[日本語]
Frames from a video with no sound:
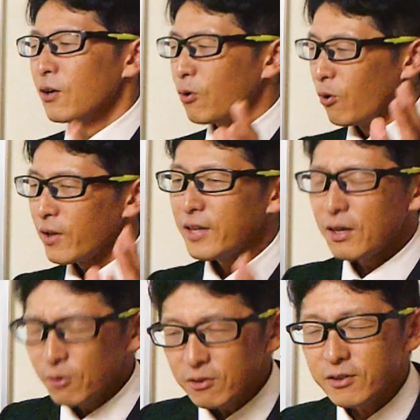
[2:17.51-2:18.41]
これ
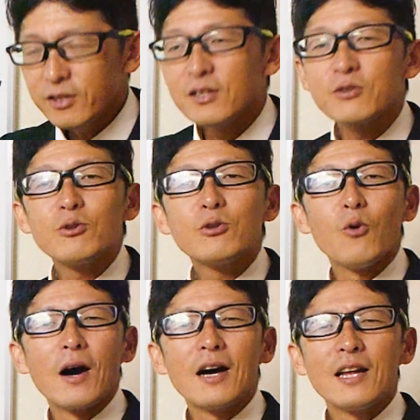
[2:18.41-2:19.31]
だろうっていうのはちょっと
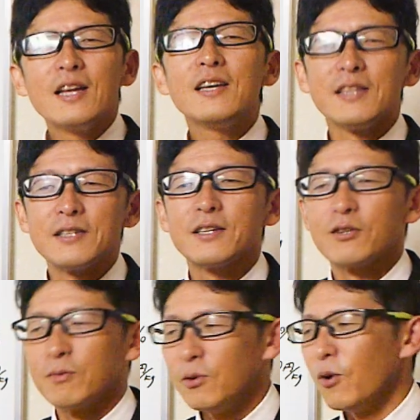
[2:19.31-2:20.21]
わからないんですけ
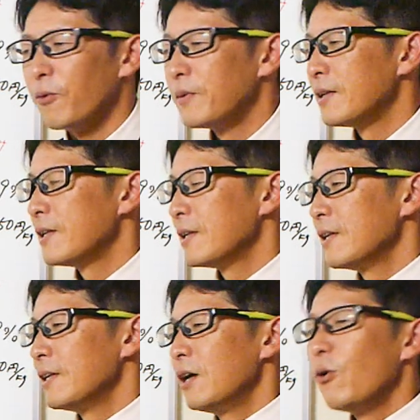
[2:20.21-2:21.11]
ども
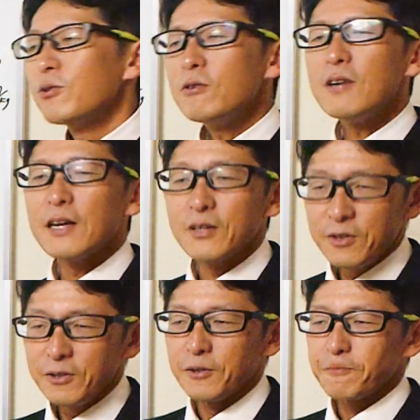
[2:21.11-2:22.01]
おそら
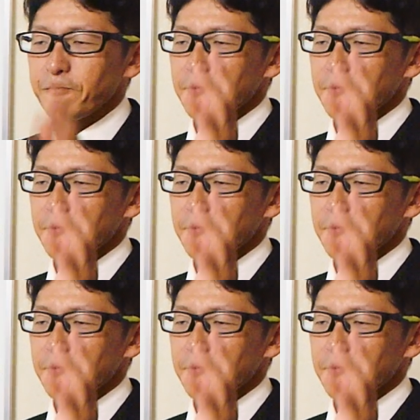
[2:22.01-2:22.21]
く